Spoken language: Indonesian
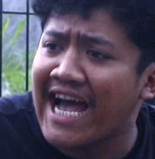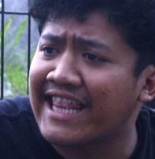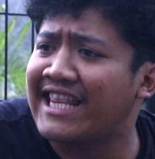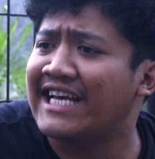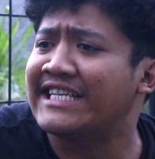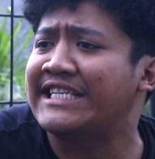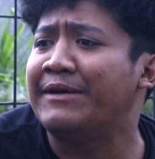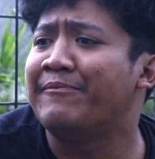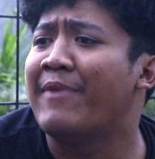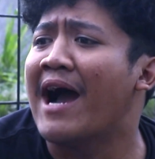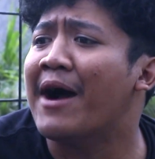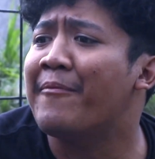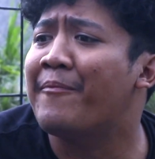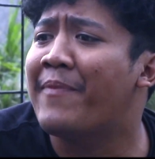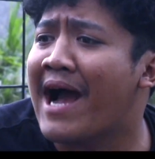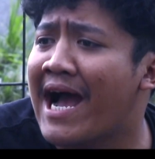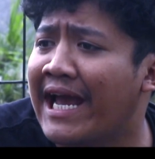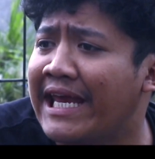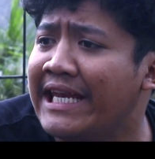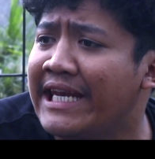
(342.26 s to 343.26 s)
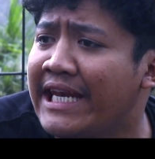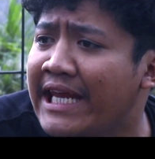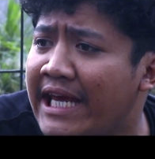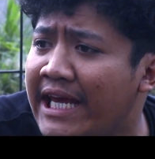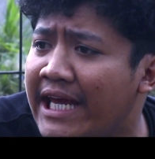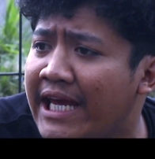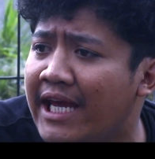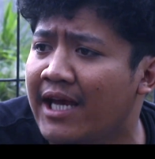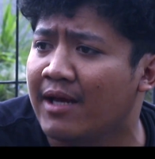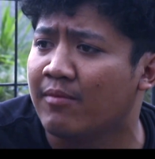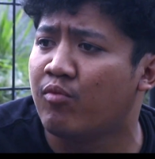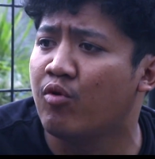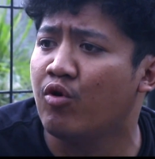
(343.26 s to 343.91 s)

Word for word: Kata si Baba coba ini.